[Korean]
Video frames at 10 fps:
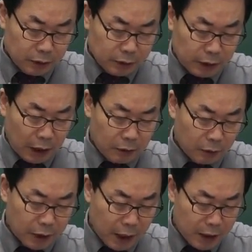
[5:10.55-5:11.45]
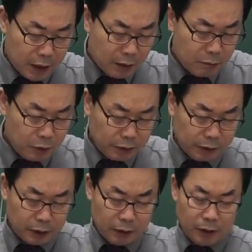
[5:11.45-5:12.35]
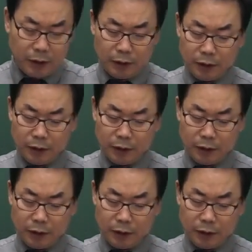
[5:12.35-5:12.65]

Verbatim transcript: 자료 대상 물질을